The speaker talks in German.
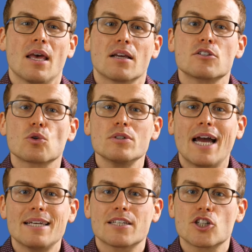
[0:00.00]

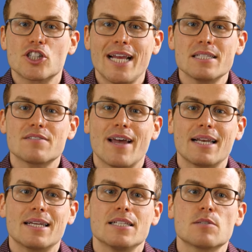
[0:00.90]
Gesundheitlich geschätzt
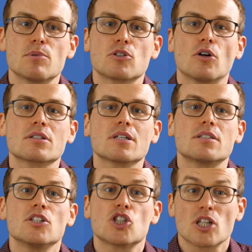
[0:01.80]
werden insbesondere
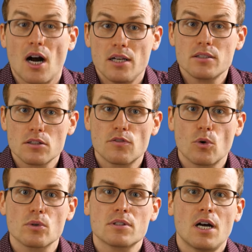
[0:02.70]
die Schalen des
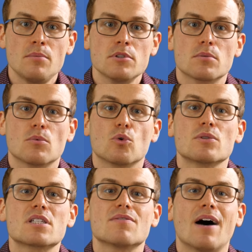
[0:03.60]
Flohsamens
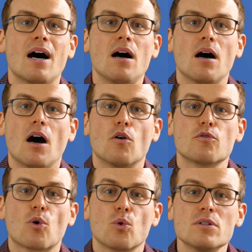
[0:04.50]
und zwar
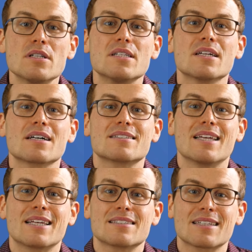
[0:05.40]
aufgrund ihres
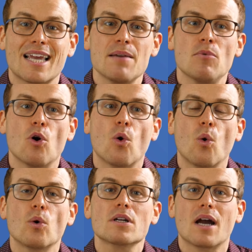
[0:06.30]
extrem
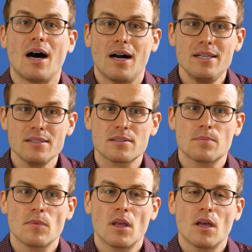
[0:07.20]
hohen Gehalts.
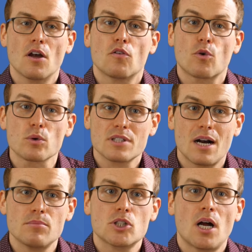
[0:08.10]

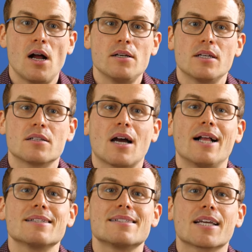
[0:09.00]
Flohsamenschalen
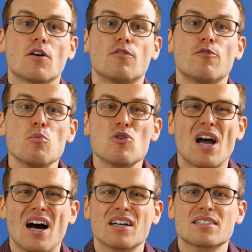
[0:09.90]
enthalten ca.
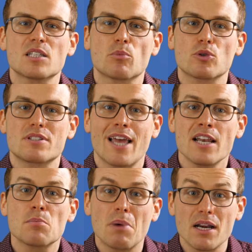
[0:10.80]

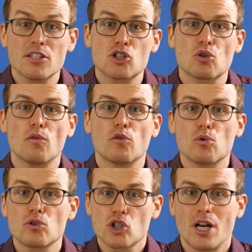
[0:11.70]
85% Ballaststoffe
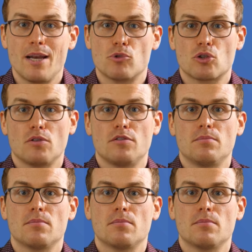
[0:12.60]
und Schleimstoffe.